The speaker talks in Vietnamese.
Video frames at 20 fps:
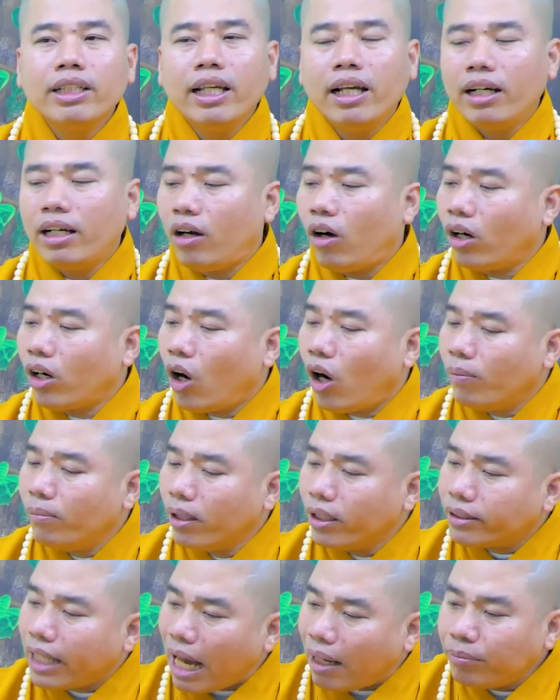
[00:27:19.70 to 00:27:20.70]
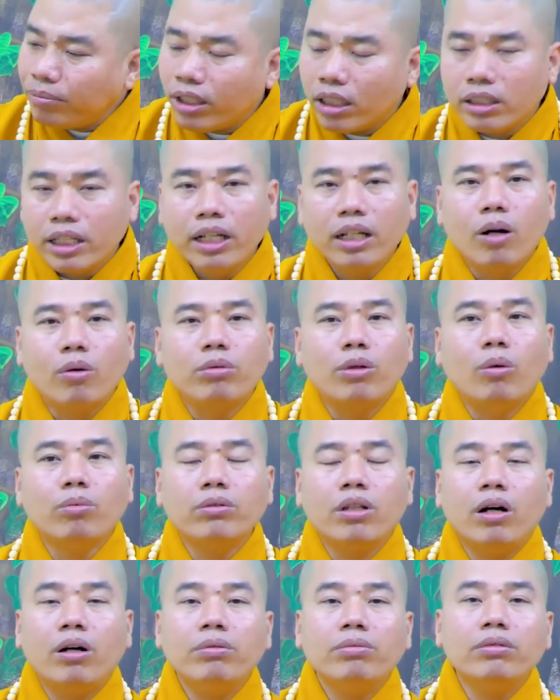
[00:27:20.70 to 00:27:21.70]
bây giờ họ đọ 18 tầng địa ngục
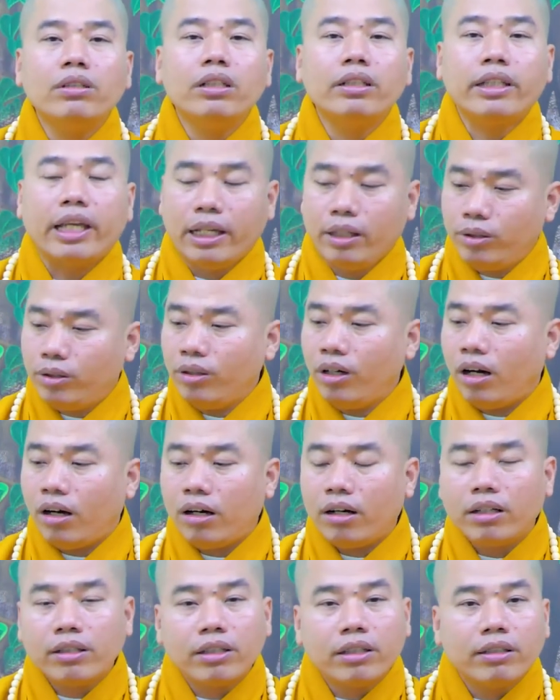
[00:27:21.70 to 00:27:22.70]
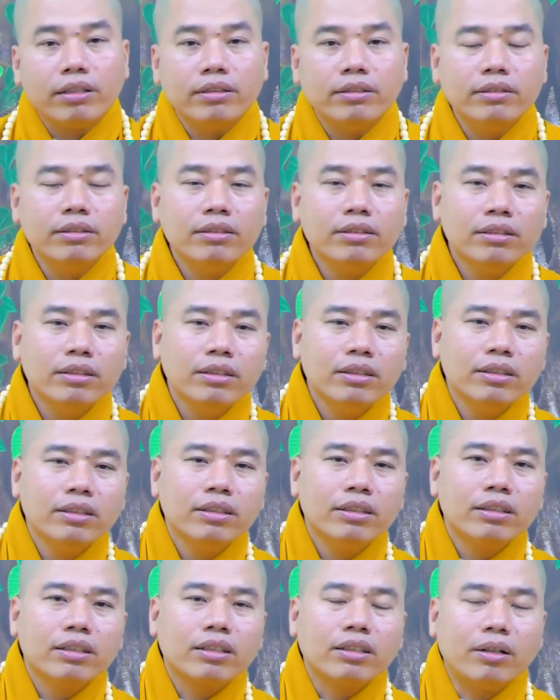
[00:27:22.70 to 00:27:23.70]
cũng tốt nữa chuyện của họ chứ
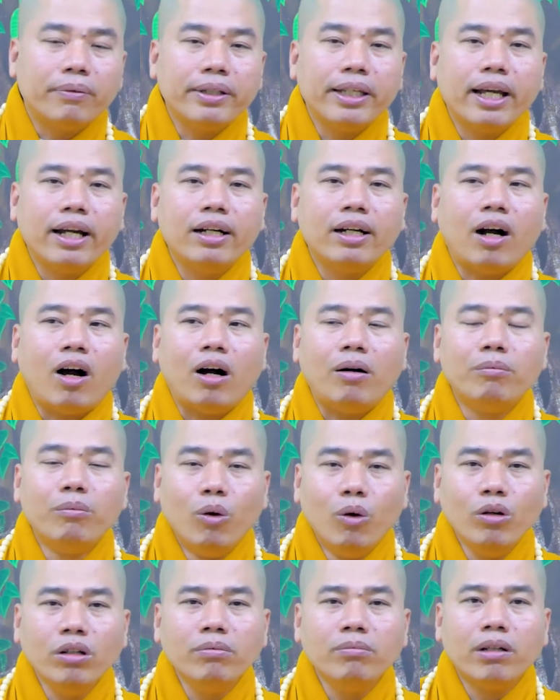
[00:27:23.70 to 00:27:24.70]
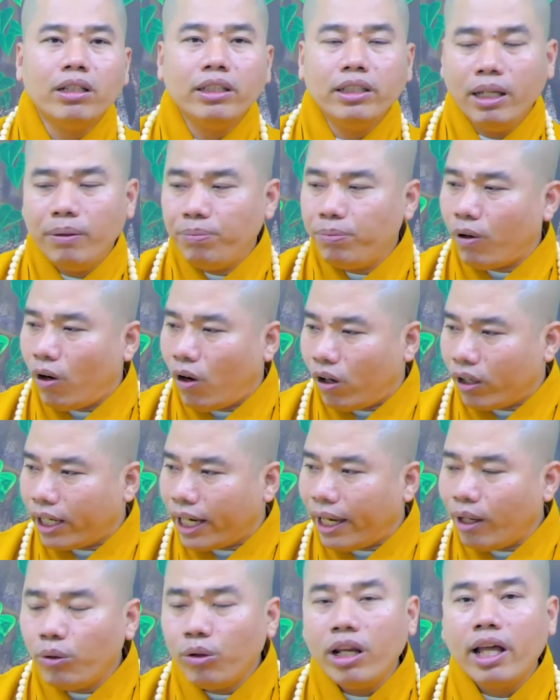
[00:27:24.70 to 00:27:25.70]
còn bây giờ họ muốn mình giúp họ
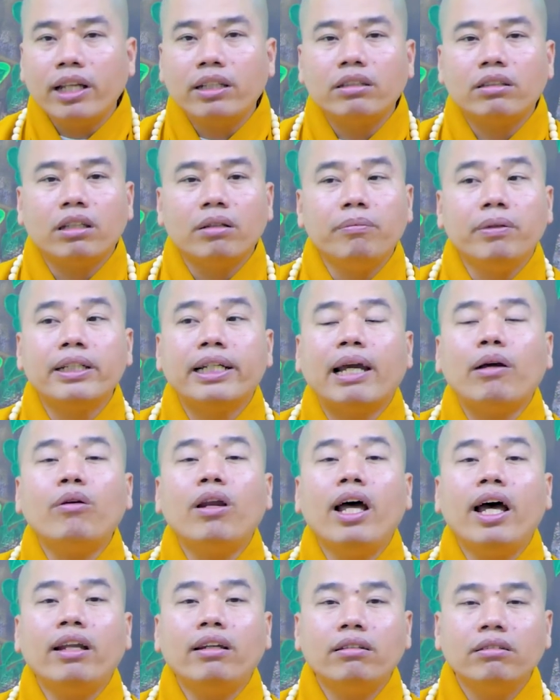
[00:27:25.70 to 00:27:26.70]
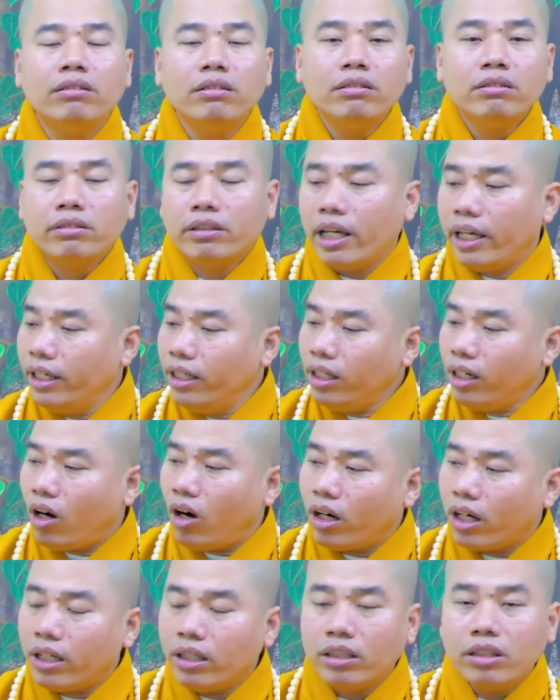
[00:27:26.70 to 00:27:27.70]
kéo lên thì mình kéo lên chỉ
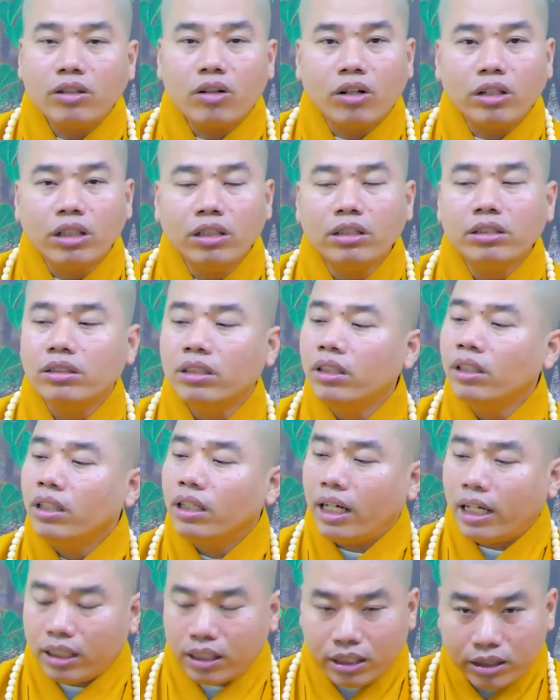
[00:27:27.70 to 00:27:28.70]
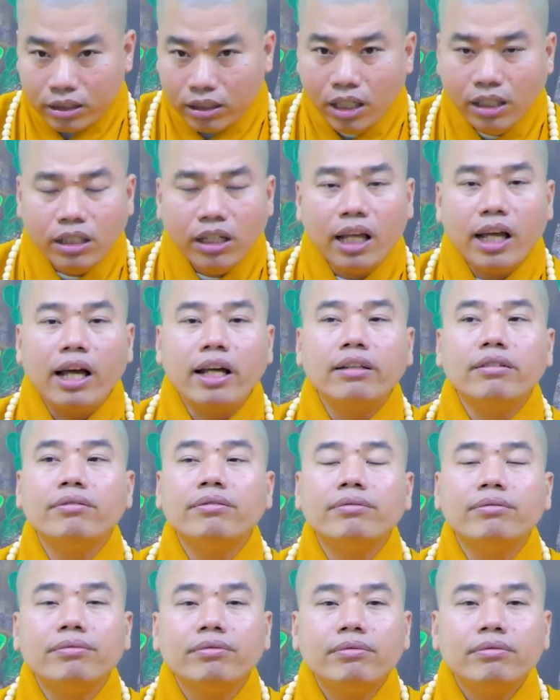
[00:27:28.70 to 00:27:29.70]
họ cái con đường là đứng lên
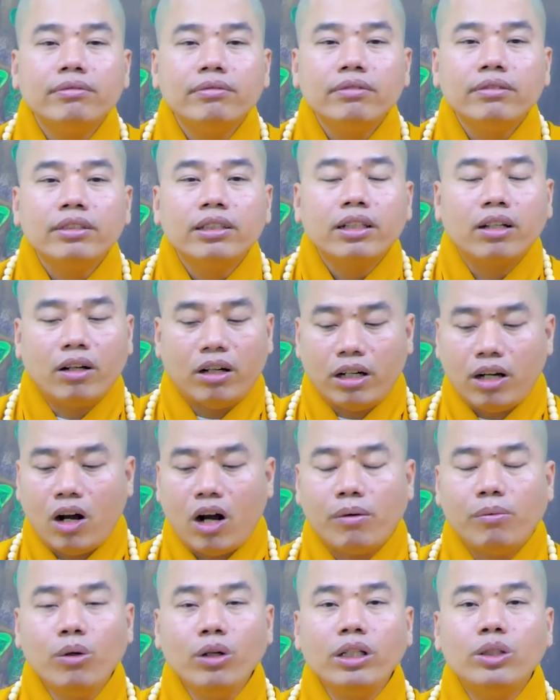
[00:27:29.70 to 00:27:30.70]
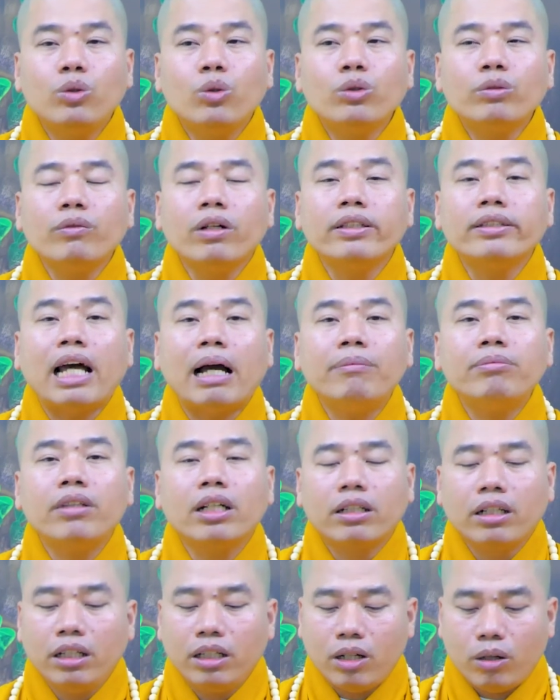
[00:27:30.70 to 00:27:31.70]
còn họ muốn đi xuống 18
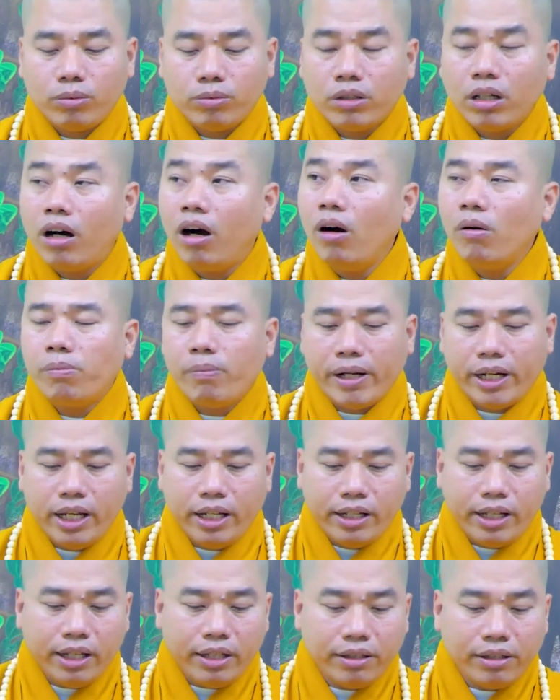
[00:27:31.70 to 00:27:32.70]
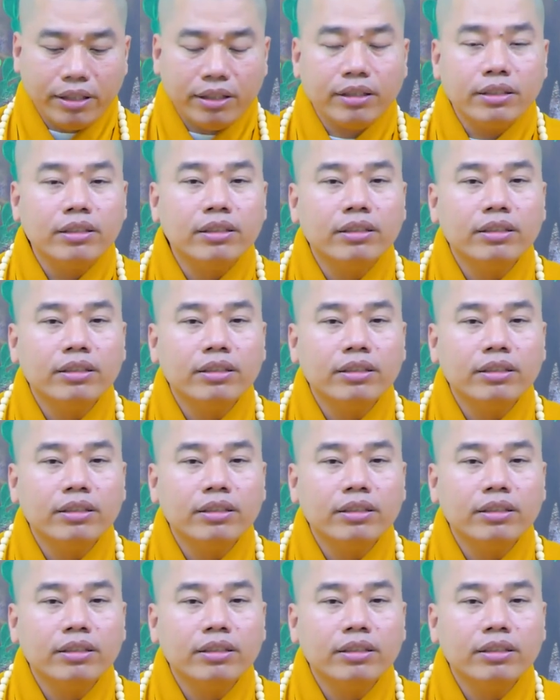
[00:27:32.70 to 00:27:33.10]
tầng địa ngục tốt mày đi đi